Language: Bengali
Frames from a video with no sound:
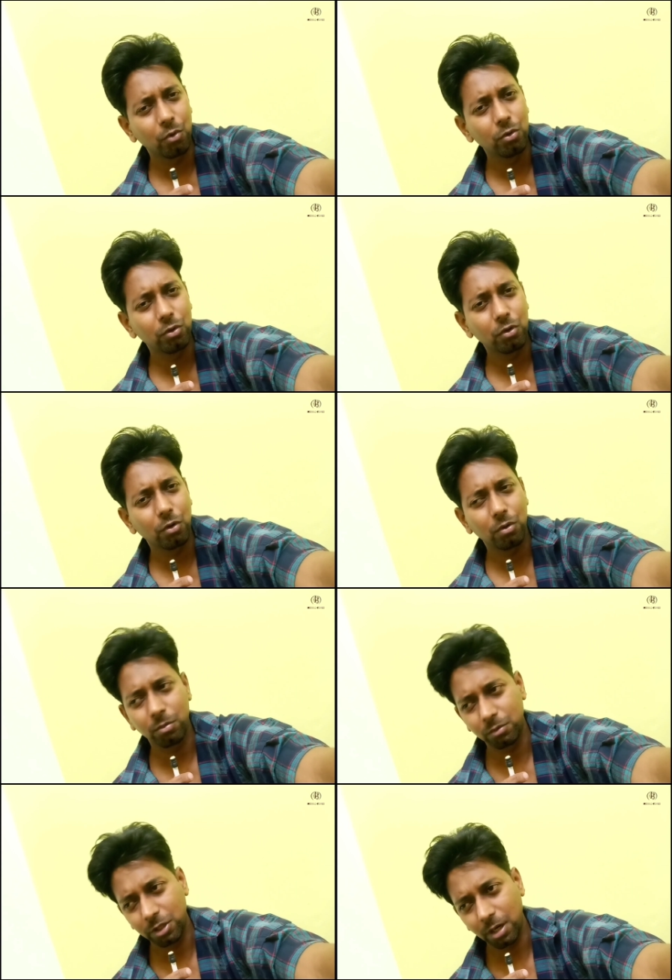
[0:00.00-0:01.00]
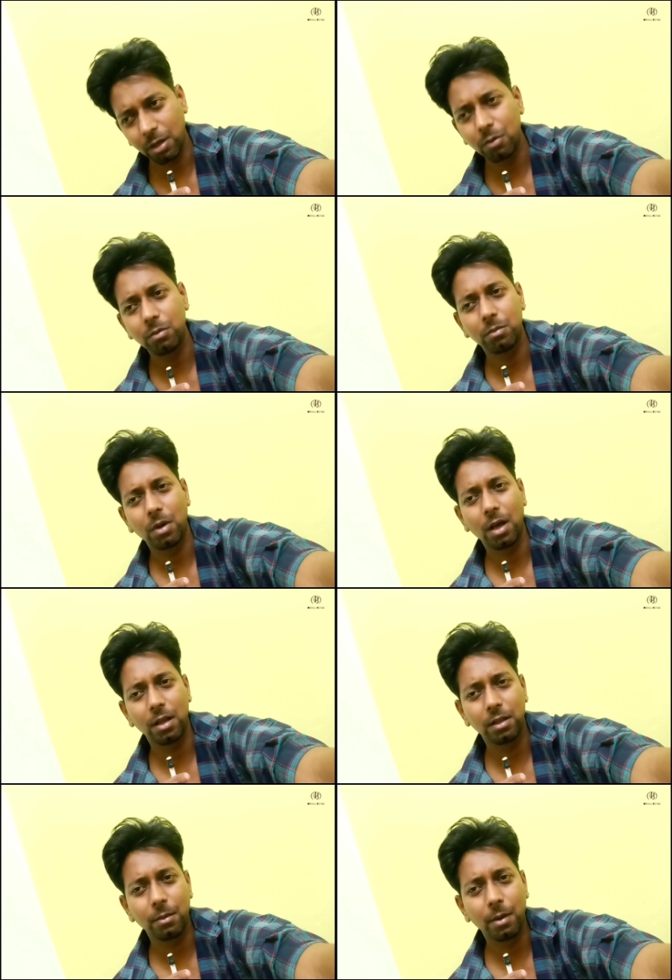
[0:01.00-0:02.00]
বন্ধুত্ব ছাড়াও
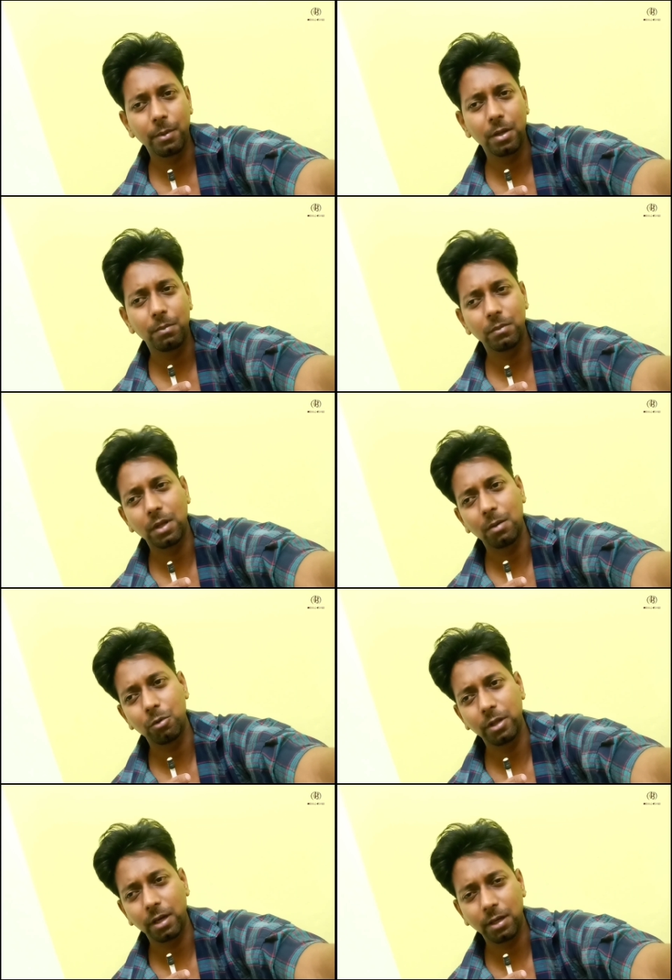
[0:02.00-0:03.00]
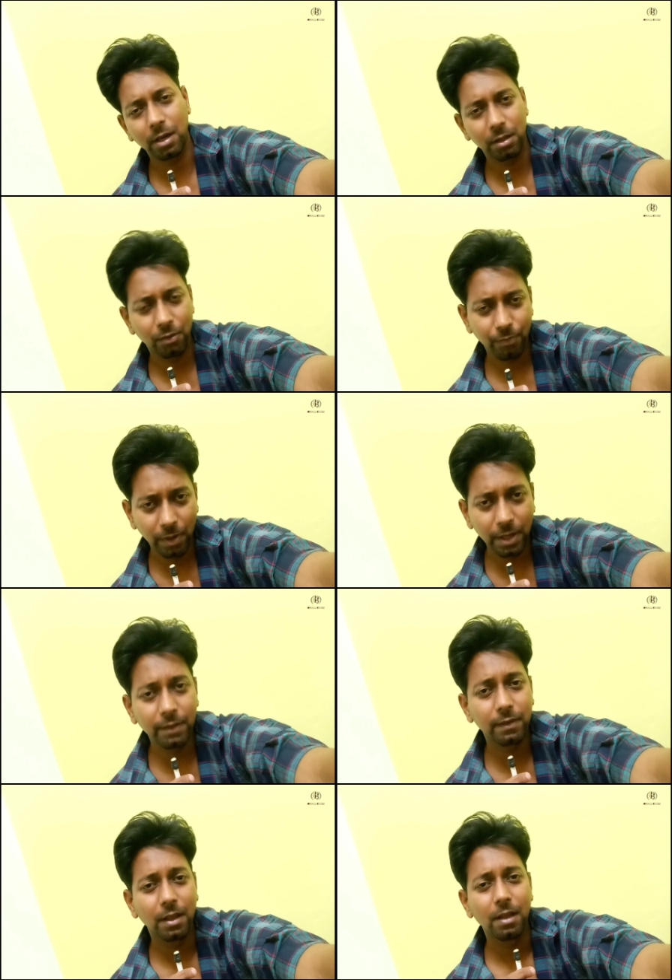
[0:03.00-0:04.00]
আলাদাভাবে তার প্রতি একটা আলাদা
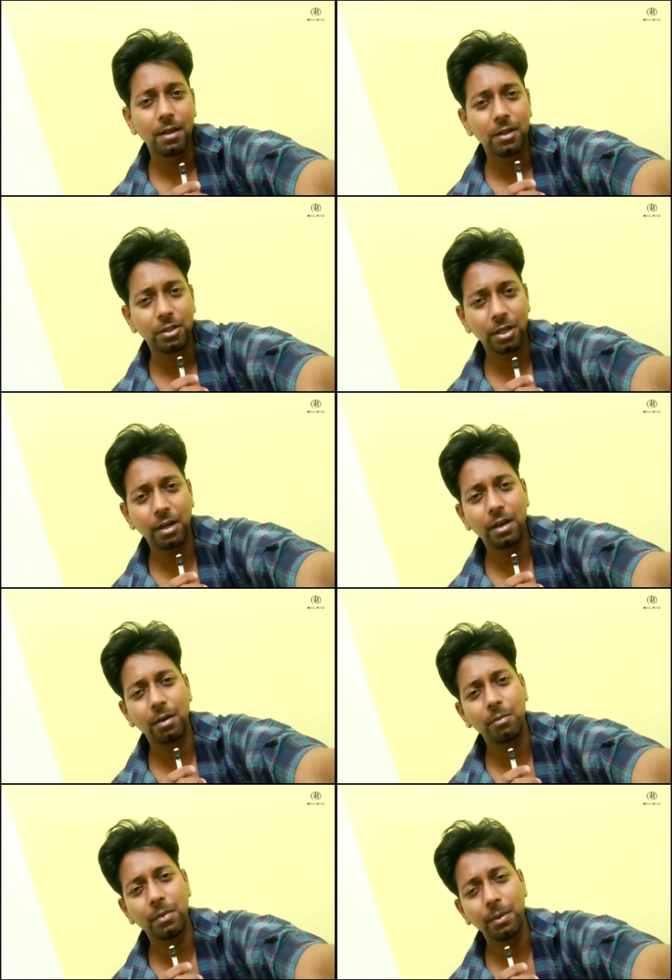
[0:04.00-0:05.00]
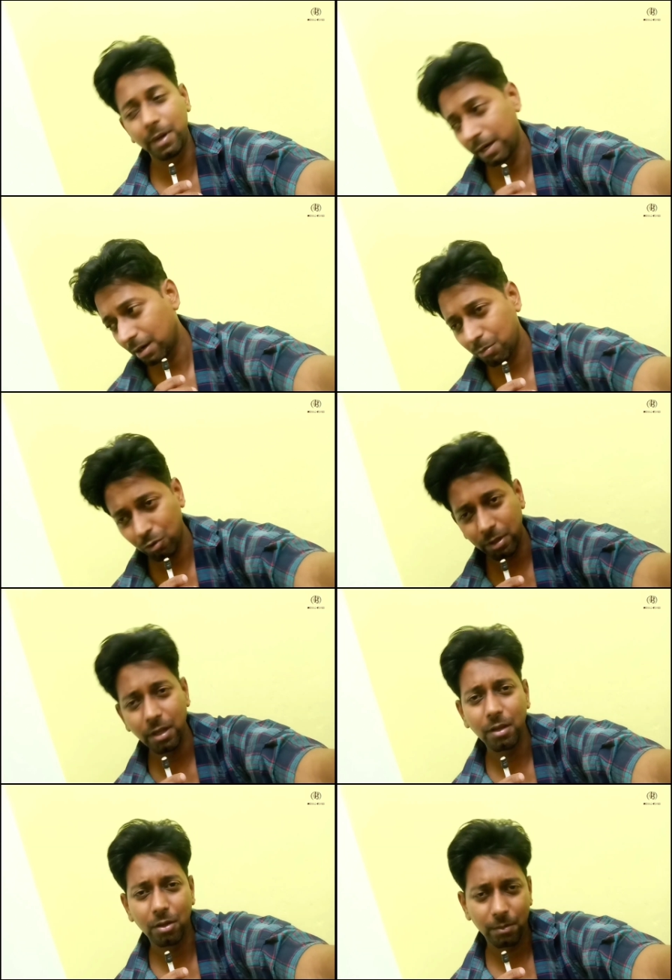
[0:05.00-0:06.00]
ফিলিংস ছেলেটার মেয়েটার
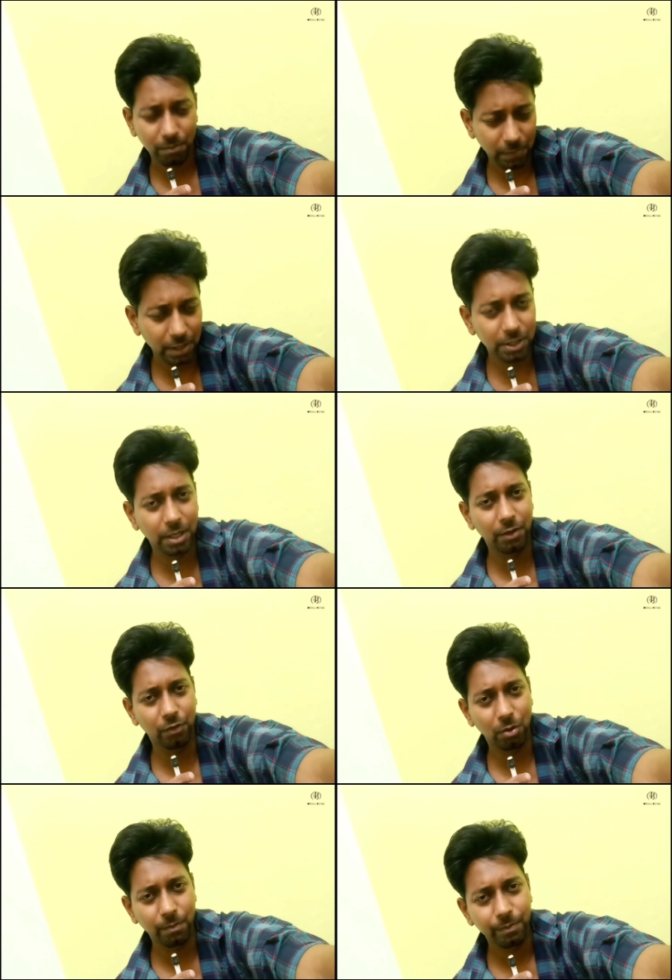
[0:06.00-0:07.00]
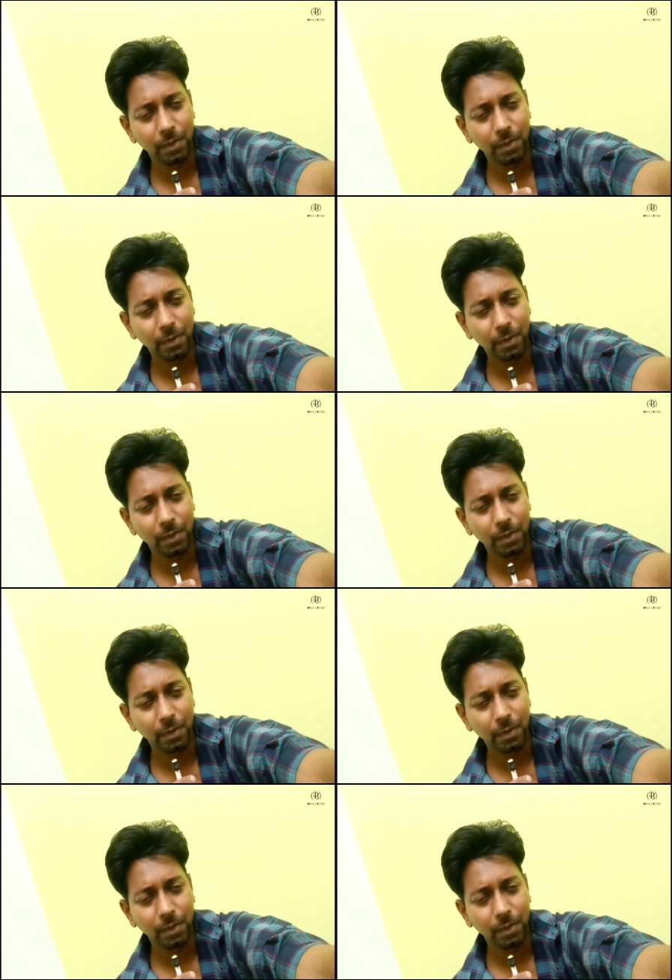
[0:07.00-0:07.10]
প্রতি এসে গিয়েছিল